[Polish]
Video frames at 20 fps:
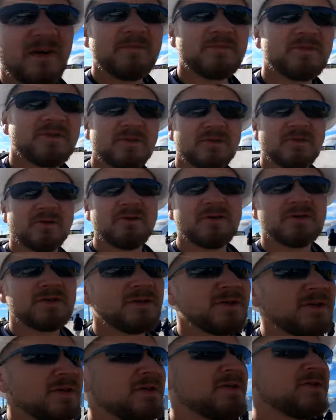wam, że
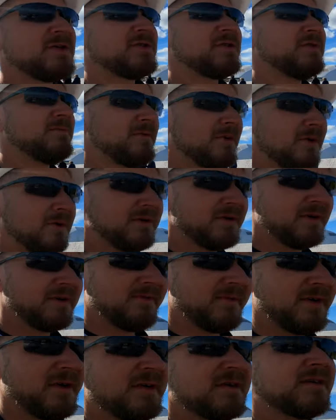dosyć zimno
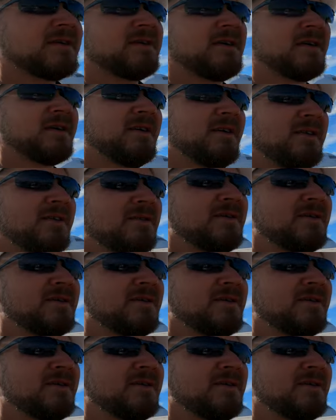ten wiatr taki